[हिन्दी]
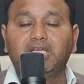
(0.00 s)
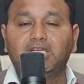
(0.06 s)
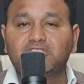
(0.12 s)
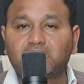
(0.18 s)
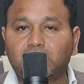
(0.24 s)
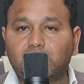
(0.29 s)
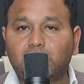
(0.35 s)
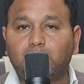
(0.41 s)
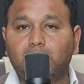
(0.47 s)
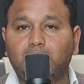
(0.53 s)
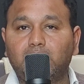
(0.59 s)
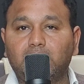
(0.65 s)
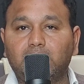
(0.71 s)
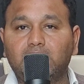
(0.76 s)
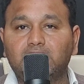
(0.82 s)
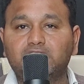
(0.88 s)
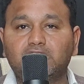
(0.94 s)
एक हज़ार करोड़ का
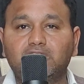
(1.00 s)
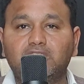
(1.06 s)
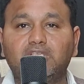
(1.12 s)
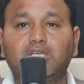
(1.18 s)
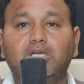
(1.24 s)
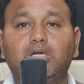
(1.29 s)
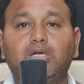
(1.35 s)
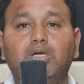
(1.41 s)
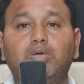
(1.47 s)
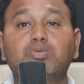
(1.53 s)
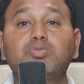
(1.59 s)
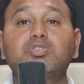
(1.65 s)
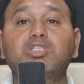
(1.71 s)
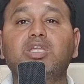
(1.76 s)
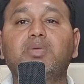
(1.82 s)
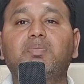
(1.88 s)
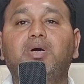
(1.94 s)
कलेक्शन किया
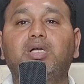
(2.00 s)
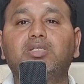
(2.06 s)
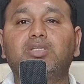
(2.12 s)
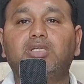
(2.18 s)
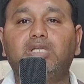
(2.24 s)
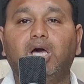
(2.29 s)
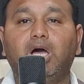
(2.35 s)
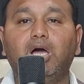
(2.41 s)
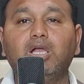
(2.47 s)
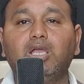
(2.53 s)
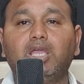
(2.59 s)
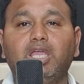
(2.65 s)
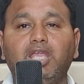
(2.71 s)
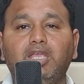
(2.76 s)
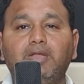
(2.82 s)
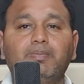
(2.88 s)
उसके बाद डांग